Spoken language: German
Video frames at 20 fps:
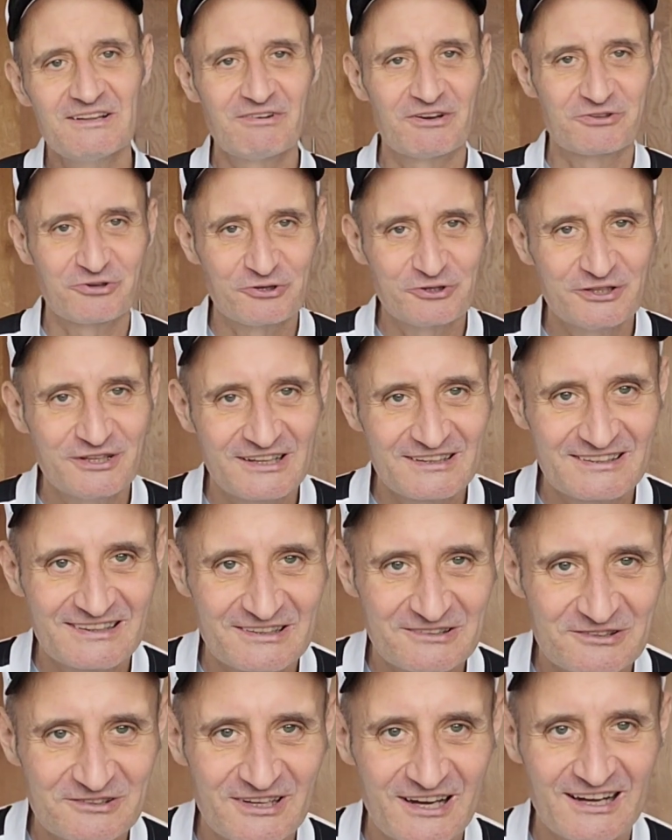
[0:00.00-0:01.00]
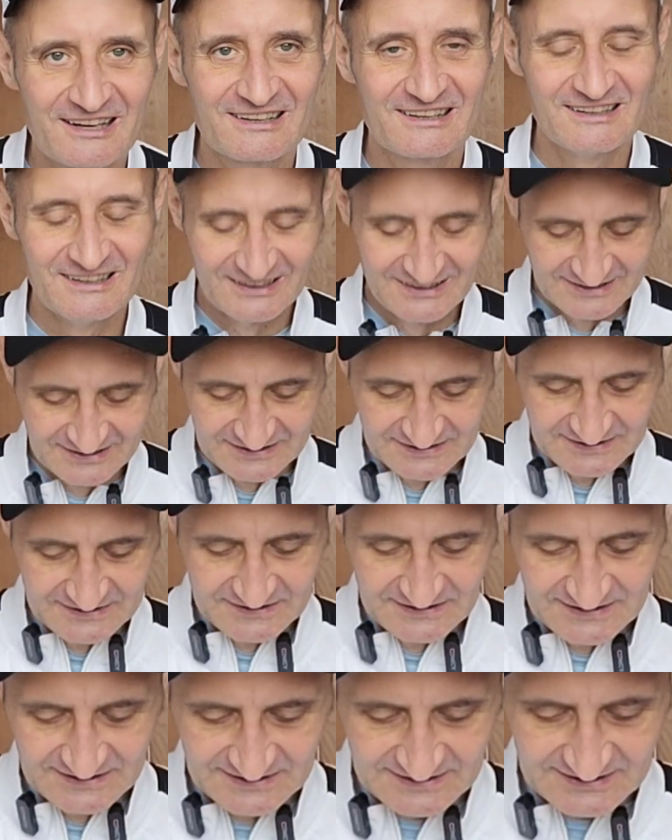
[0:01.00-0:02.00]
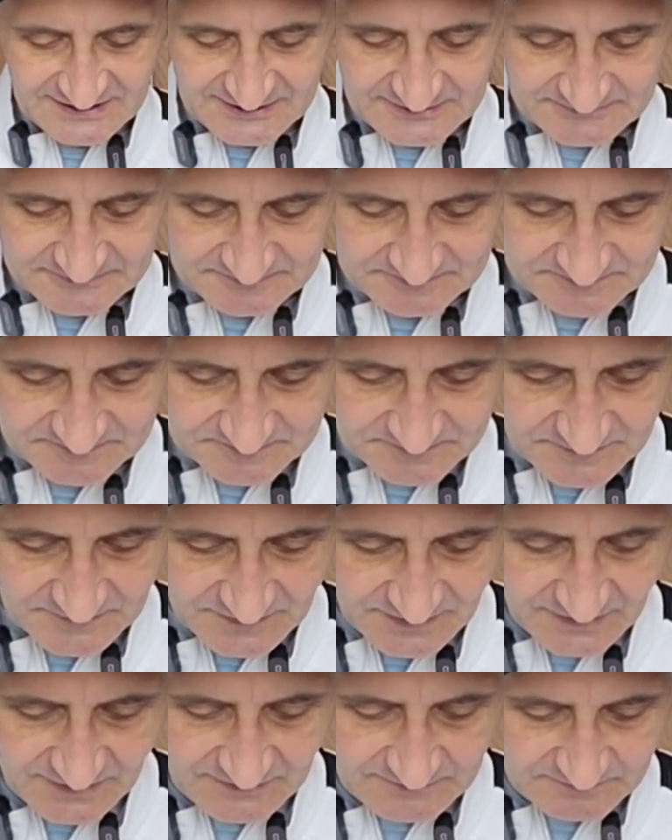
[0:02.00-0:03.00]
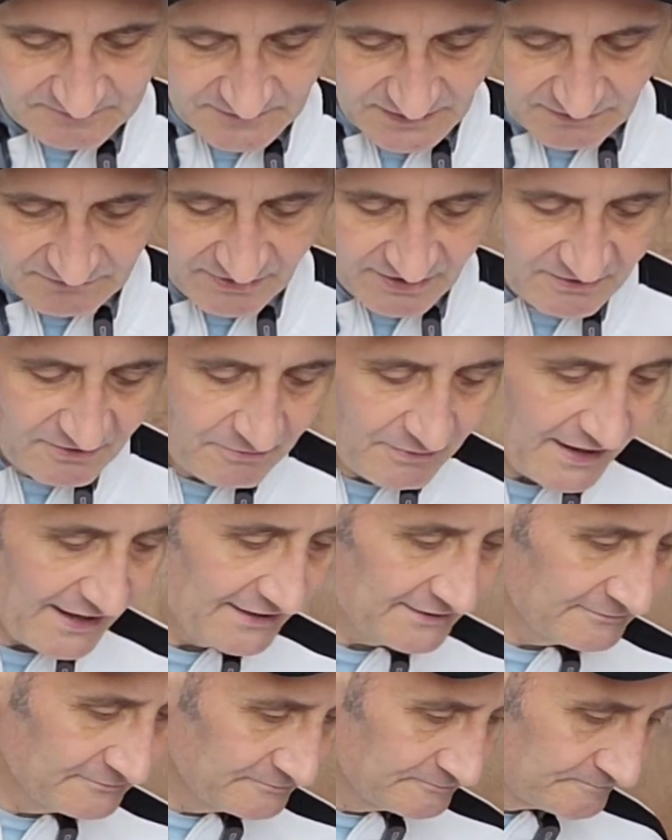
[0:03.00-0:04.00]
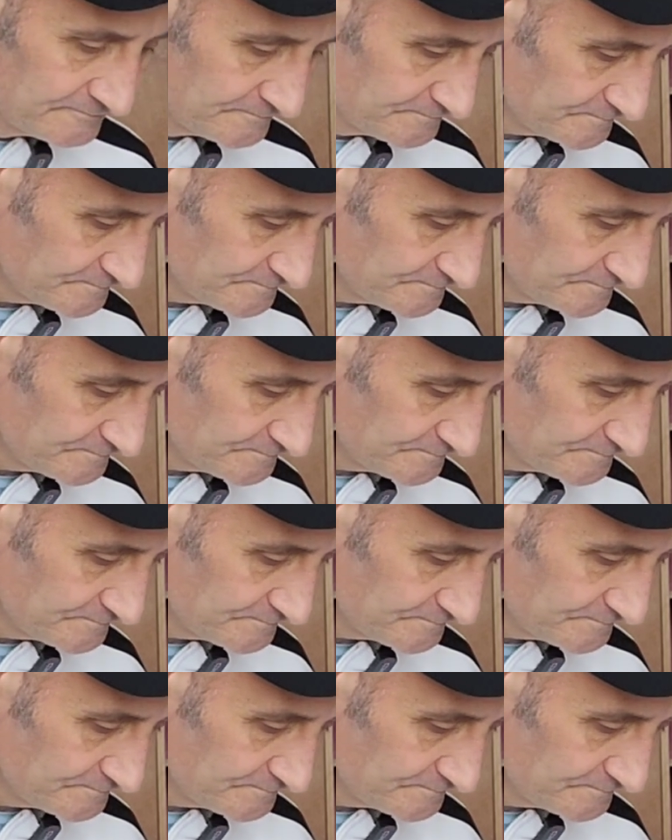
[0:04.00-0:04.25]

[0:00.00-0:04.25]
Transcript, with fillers: was sollte ich jetzt dazu sagen? Ähm, ja, fangen wir mal an.